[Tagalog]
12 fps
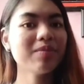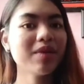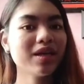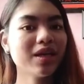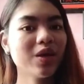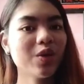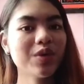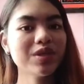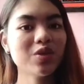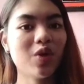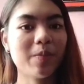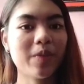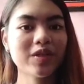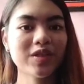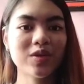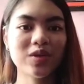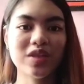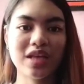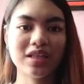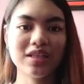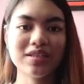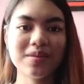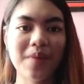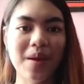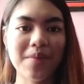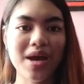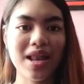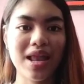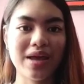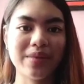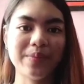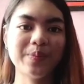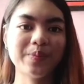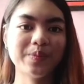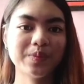at magiging wasto ang pagsunod natin sa pamahalaan.